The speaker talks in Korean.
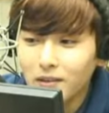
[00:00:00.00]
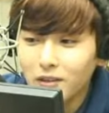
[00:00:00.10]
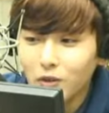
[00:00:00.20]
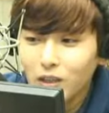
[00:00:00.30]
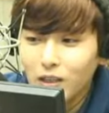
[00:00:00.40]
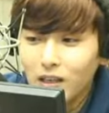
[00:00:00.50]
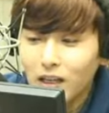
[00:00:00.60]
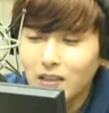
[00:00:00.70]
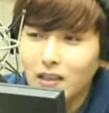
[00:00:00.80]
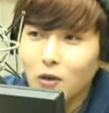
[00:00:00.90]
슈키라
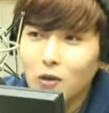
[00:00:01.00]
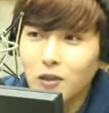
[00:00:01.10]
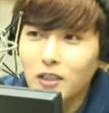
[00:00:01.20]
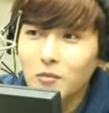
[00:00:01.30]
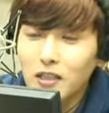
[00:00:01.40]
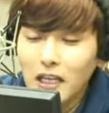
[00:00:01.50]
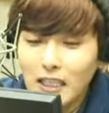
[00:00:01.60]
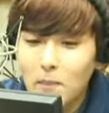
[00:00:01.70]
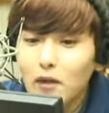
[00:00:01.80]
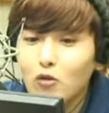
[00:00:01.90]
항상 열려 있습니다.
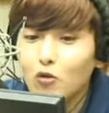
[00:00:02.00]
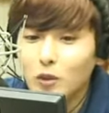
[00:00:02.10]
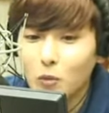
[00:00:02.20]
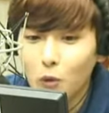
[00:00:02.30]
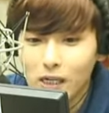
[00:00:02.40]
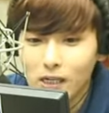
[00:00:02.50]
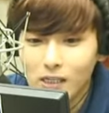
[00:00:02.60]
365일.